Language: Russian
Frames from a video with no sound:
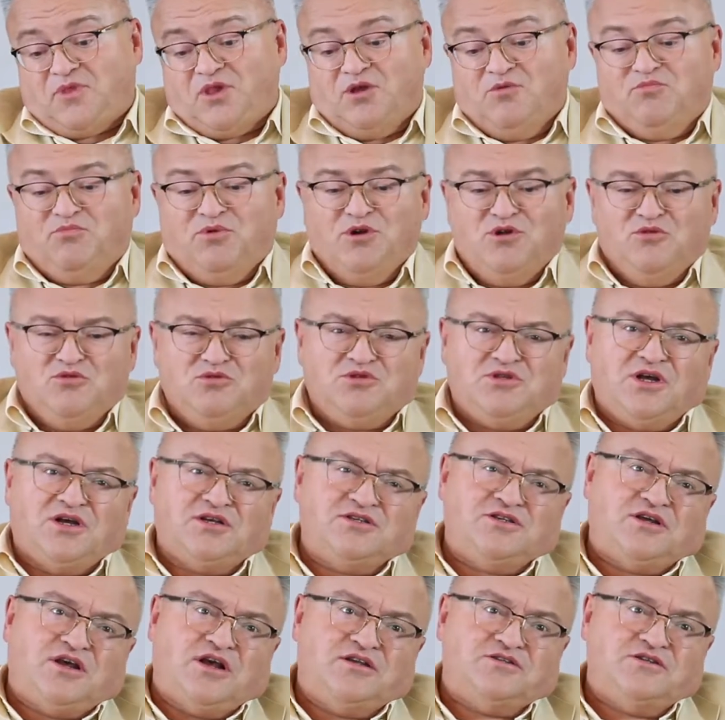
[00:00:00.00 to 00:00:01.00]
Плюс, так
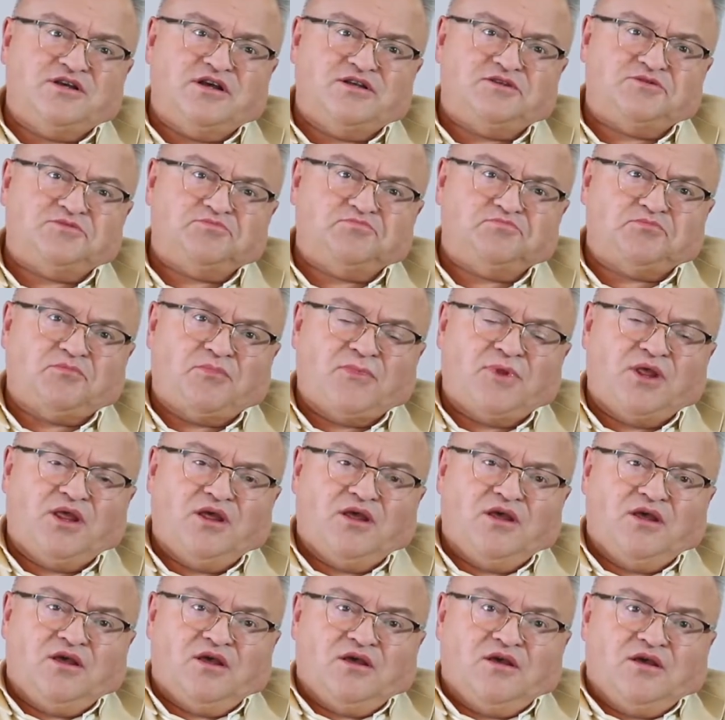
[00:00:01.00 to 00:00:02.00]
сказать,
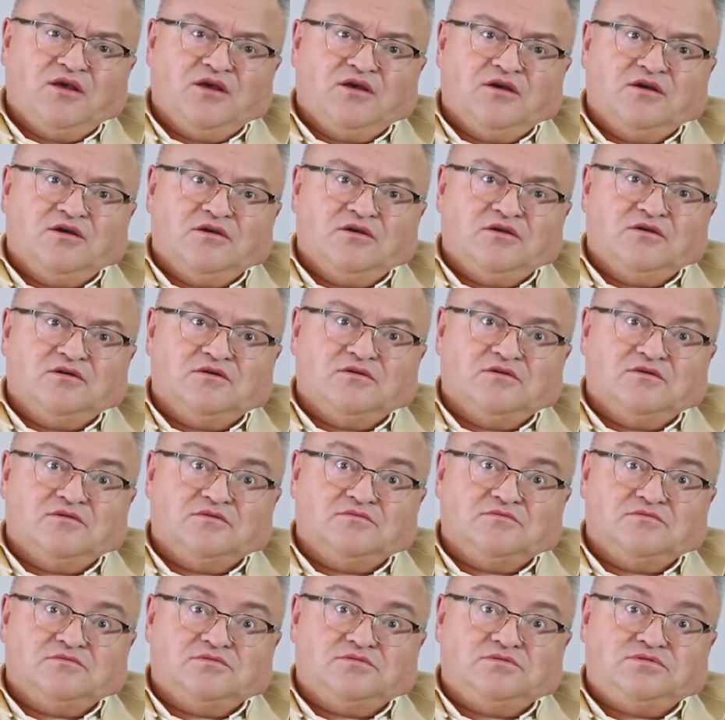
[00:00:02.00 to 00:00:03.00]

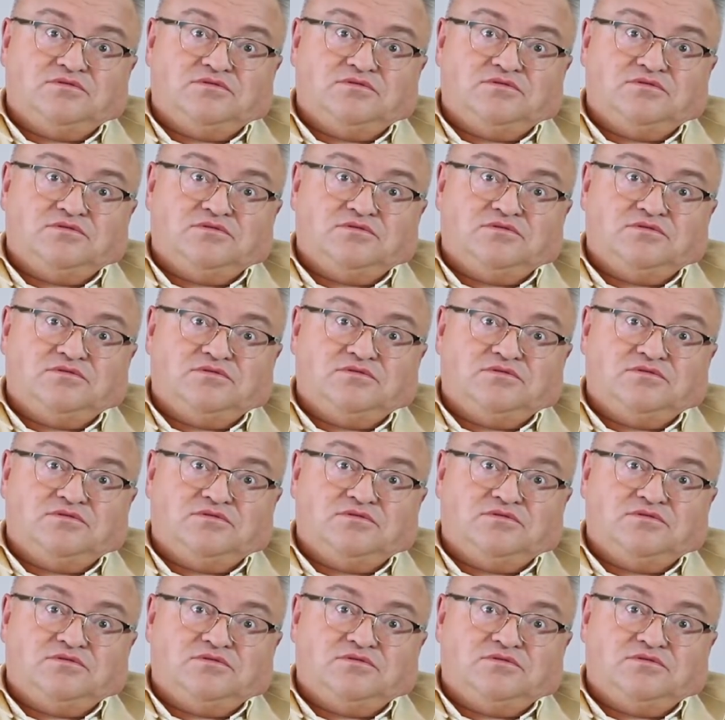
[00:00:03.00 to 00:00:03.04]
э,